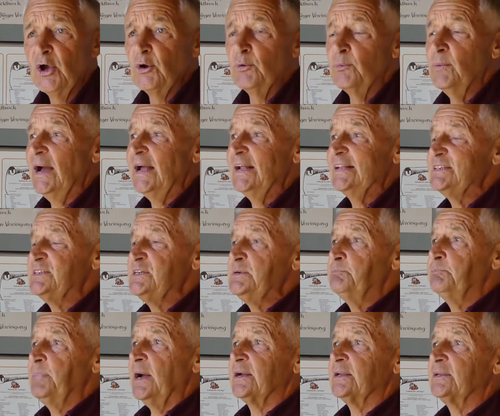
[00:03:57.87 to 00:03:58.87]
weil sie
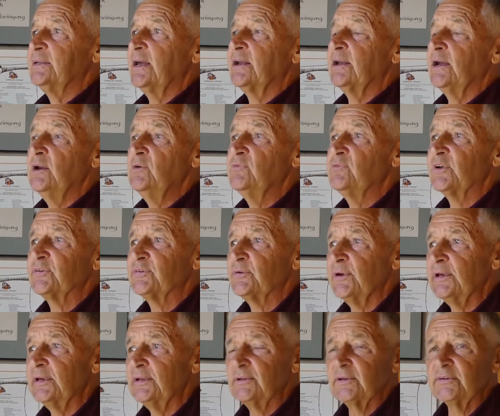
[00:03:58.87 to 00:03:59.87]
bakteriell
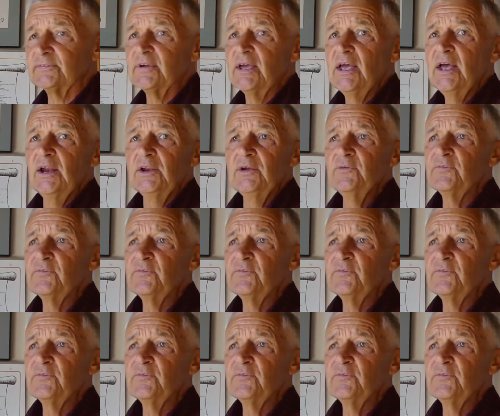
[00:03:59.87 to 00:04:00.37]
verseucht ist. Die